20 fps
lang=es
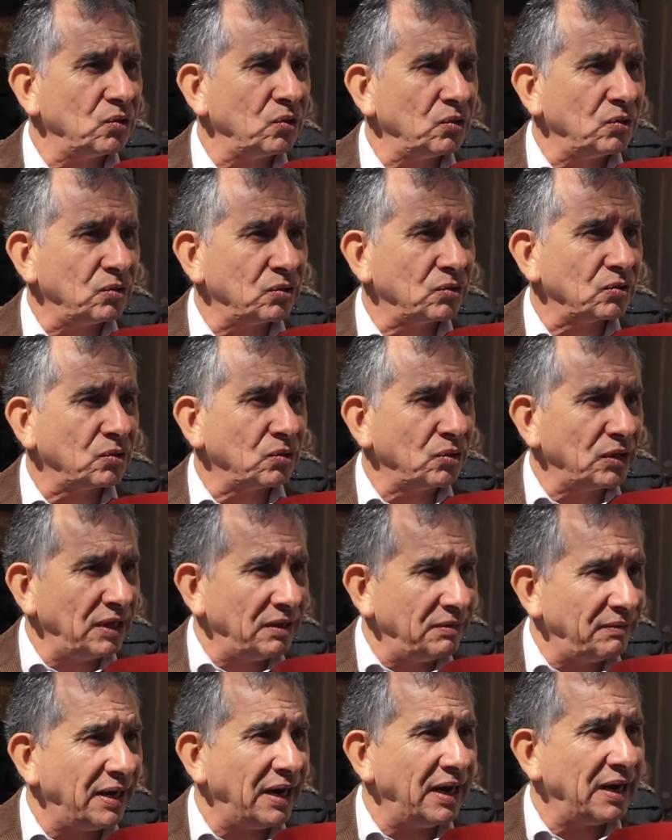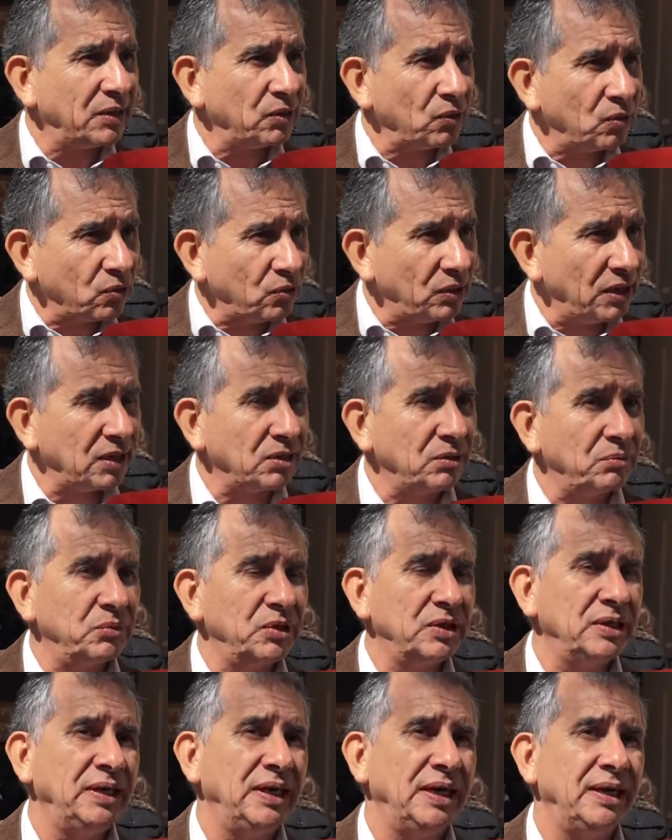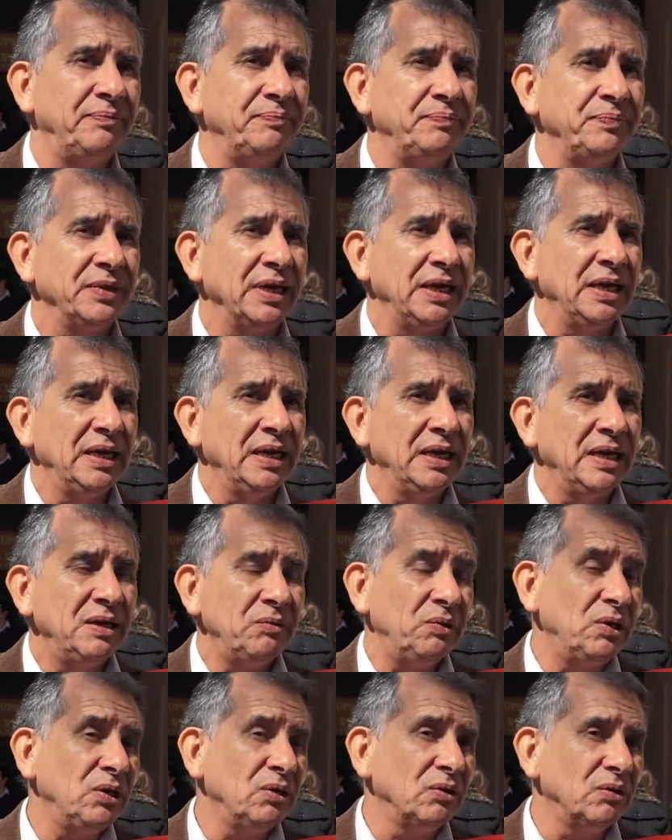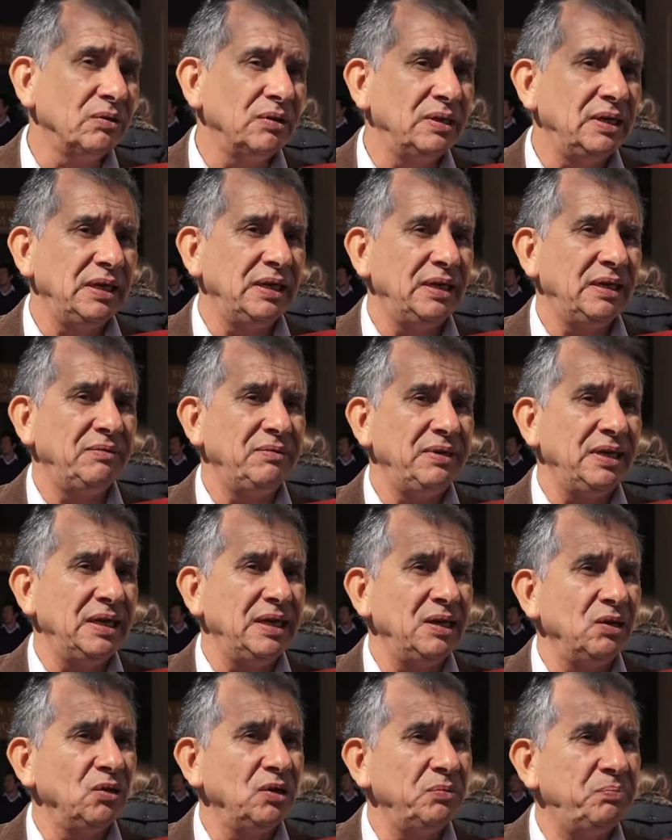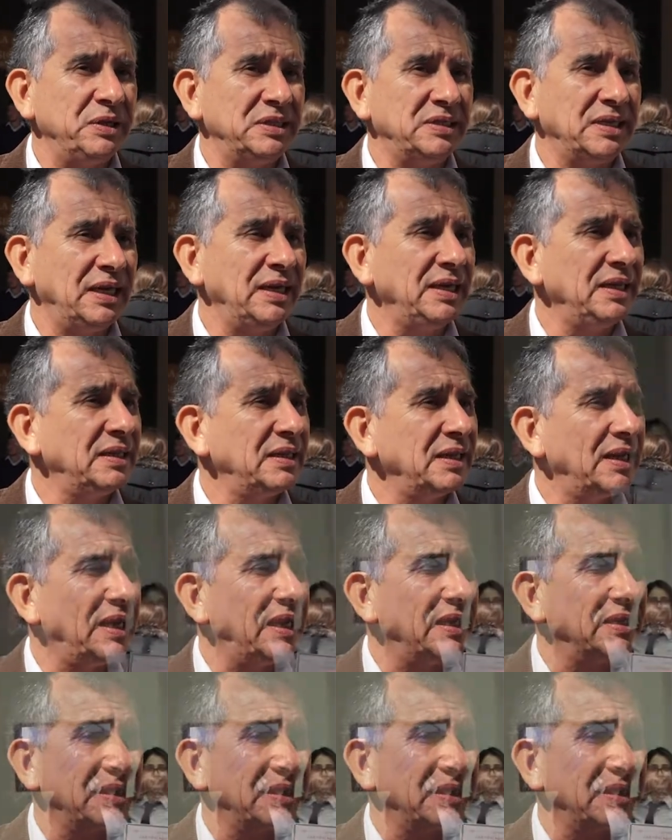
con, con el barrio, con la comunidad. Y bueno, eh, vienen los especialistas a